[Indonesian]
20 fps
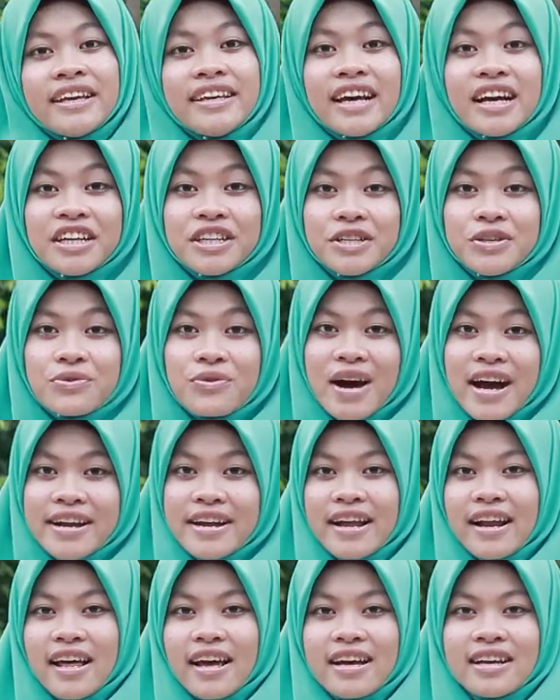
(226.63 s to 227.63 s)
Yang kedua
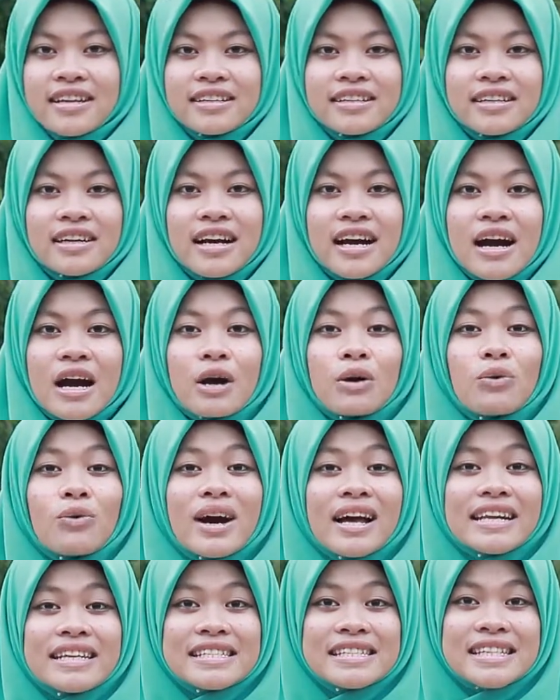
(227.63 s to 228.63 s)
adalah
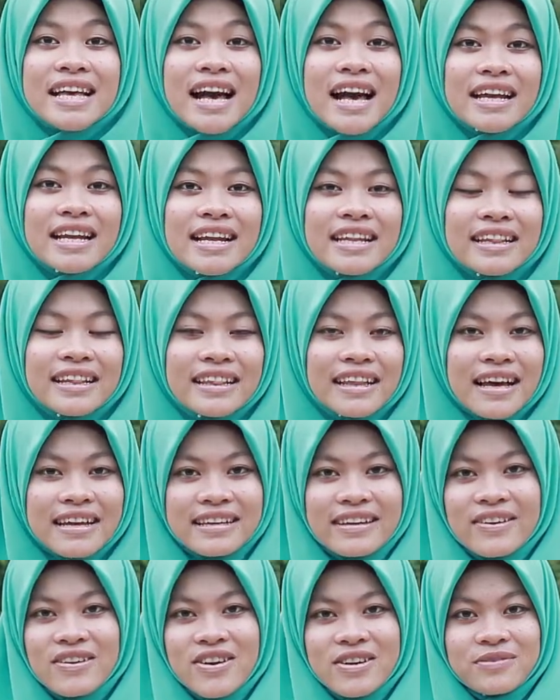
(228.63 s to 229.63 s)
walisanan
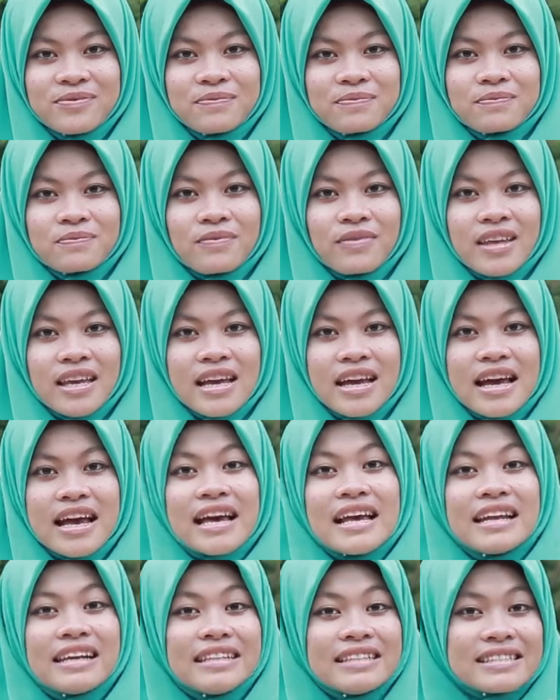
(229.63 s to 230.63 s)
zakiran
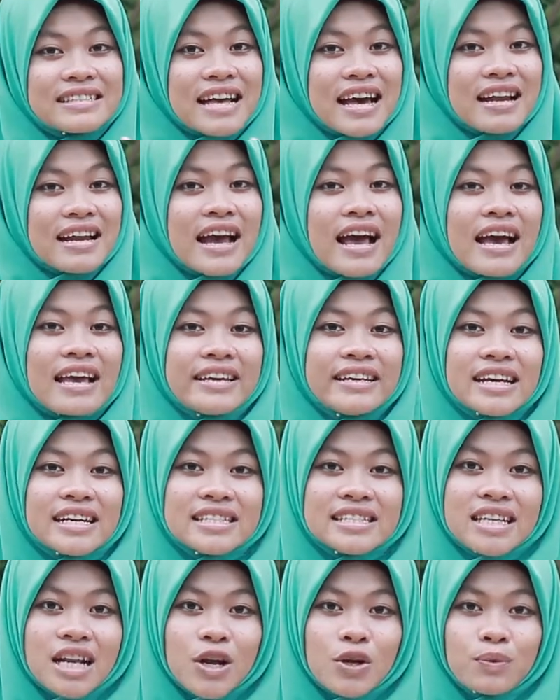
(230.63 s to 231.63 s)
lisan yang
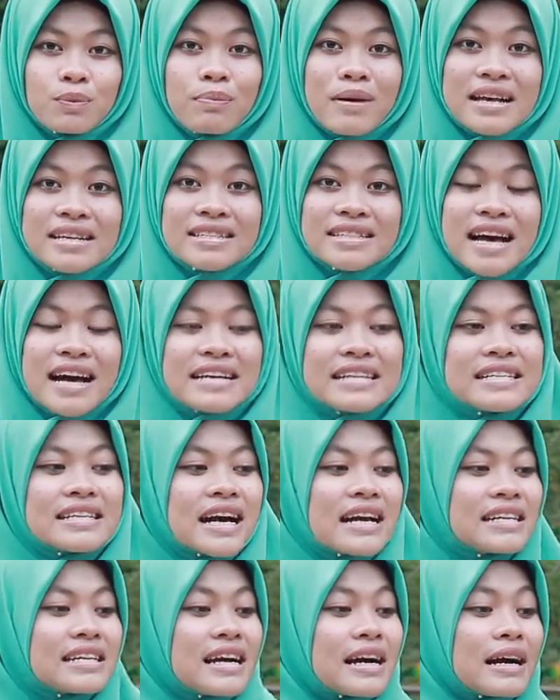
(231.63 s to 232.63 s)
selalu basah
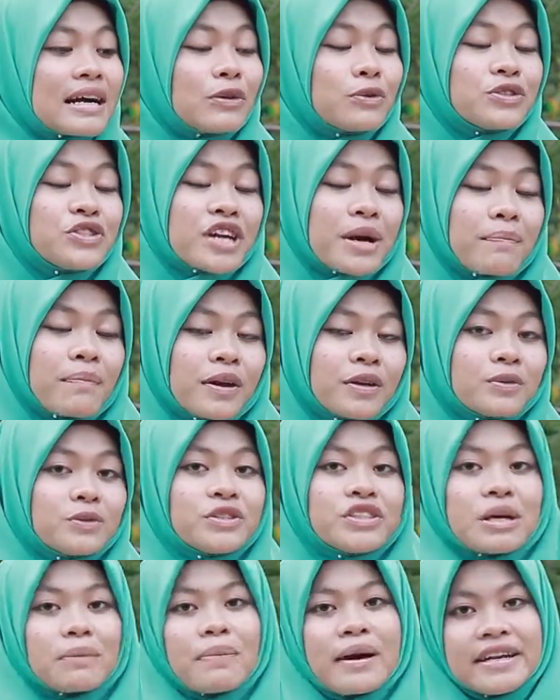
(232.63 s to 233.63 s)
dengan
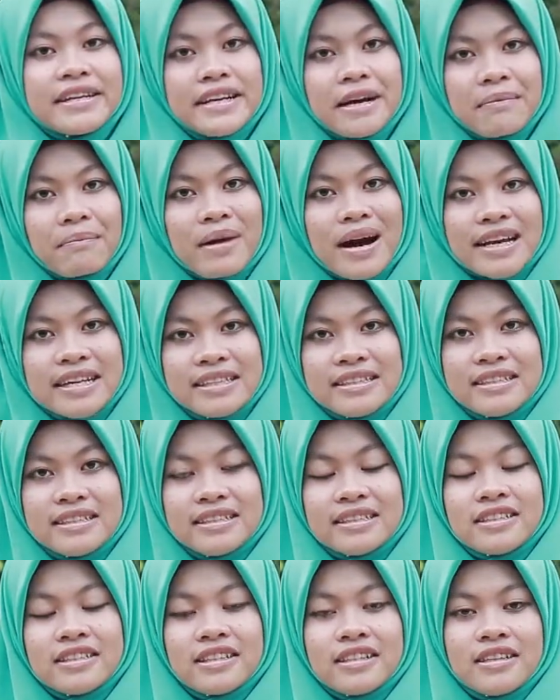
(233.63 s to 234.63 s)
ucapan-ucapan yang baik.
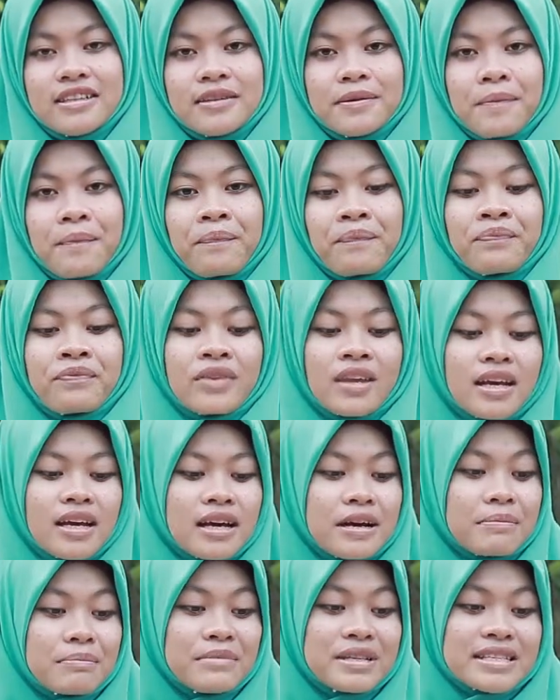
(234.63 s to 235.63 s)

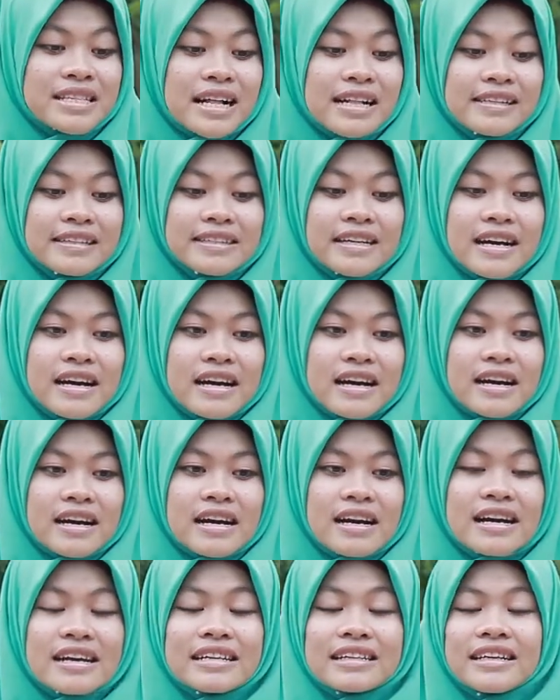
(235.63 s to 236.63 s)
Misalnya,
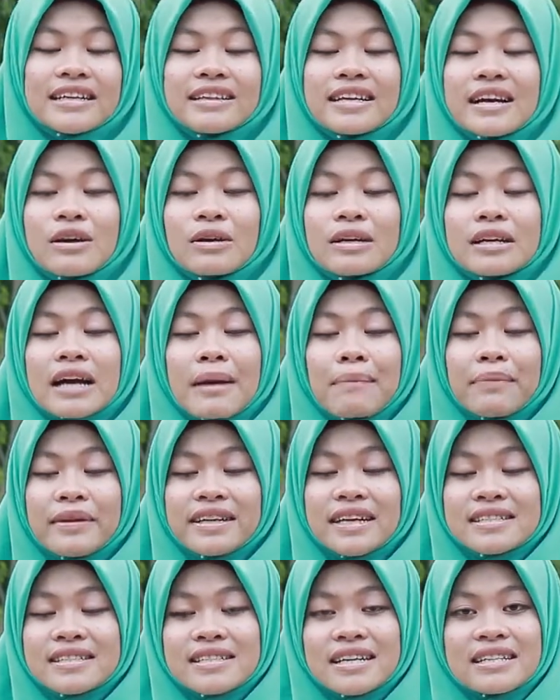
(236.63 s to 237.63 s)
kita
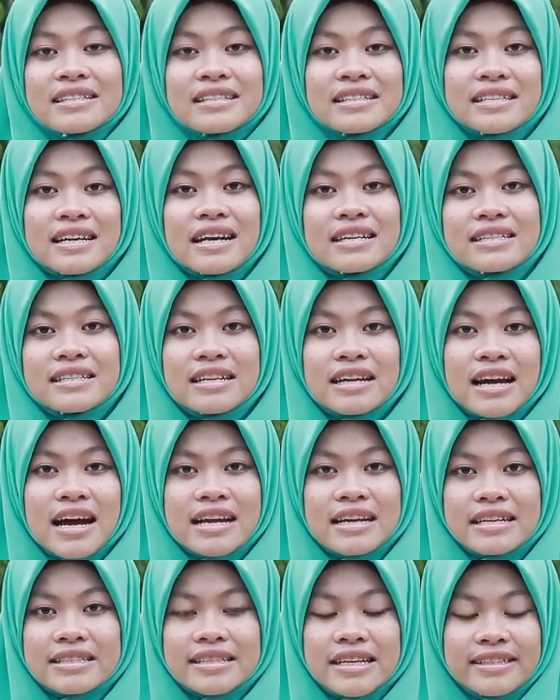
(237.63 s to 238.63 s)
aplikasikan secara
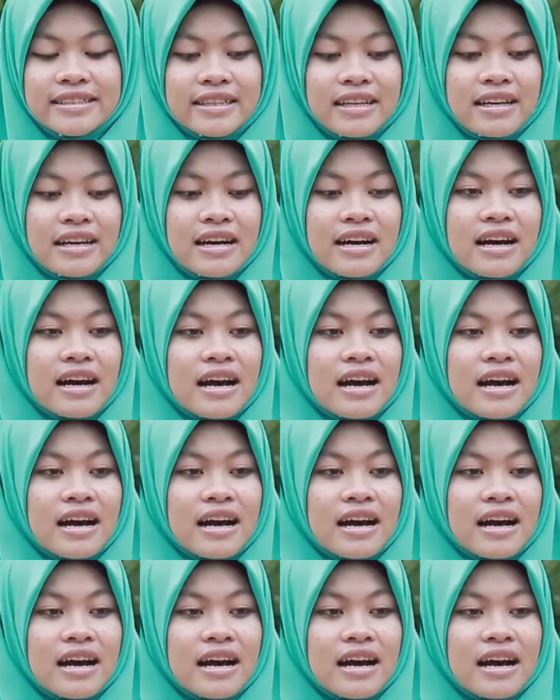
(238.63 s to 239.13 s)
sederhana saja.